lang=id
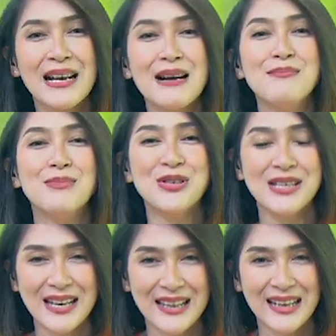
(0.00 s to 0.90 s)
gembus
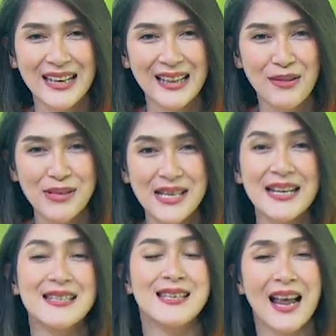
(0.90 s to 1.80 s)
ini ternyata menjadi
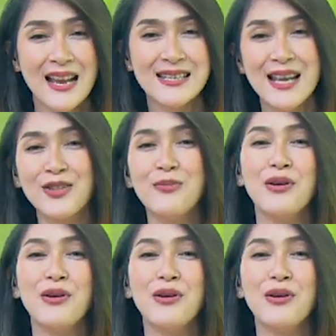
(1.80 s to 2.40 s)
salah satu